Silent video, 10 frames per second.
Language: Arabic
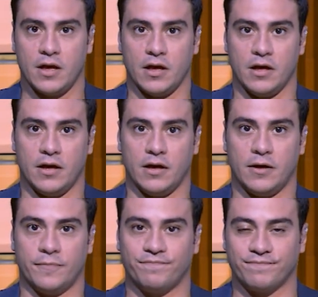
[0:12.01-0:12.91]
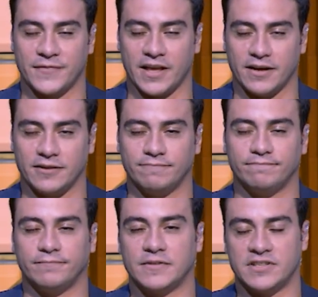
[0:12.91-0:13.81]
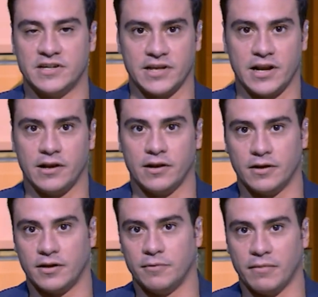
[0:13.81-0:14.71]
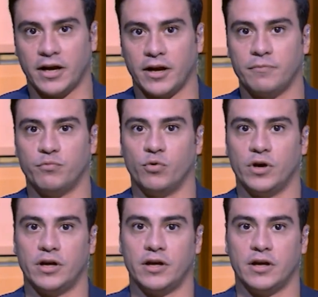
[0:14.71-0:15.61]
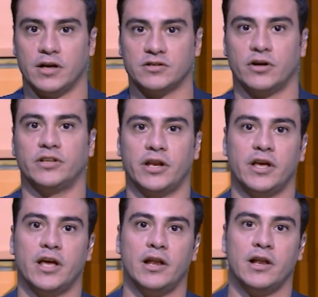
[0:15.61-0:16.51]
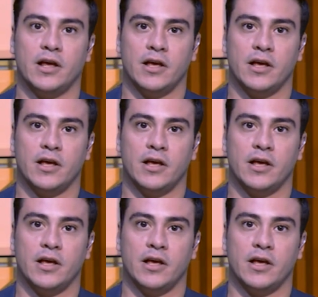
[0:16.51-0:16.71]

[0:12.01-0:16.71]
آه، يعني زلزال المغرب وإعصار دانيال